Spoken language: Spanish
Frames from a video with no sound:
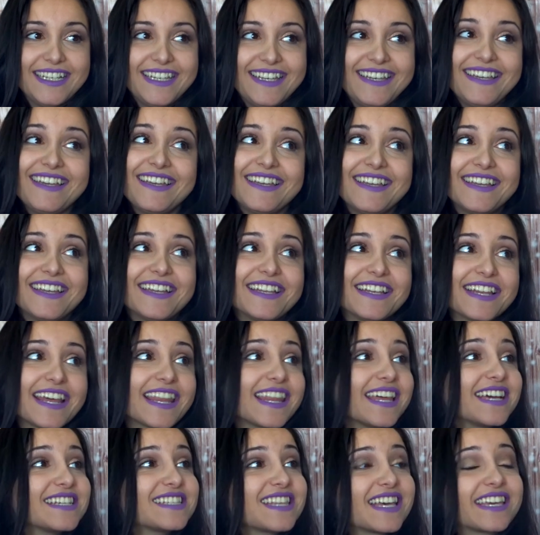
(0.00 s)
Y
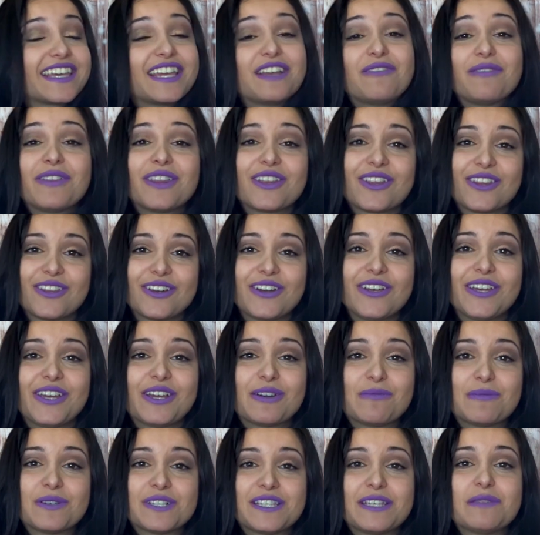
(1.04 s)
nada, hasta aquí el vídeo de hoy.
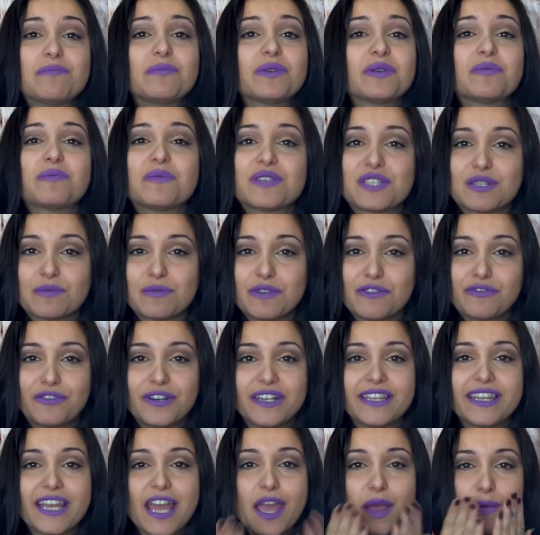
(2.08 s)
Como siempre, un beso muy
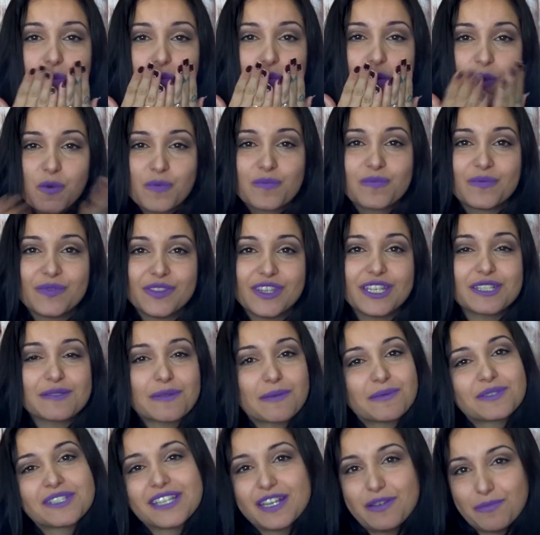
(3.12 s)
fuerte. Nos
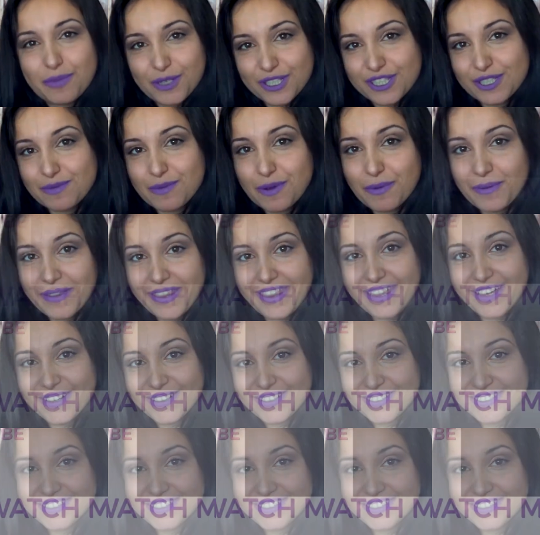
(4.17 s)
vemos en el próximo vídeo.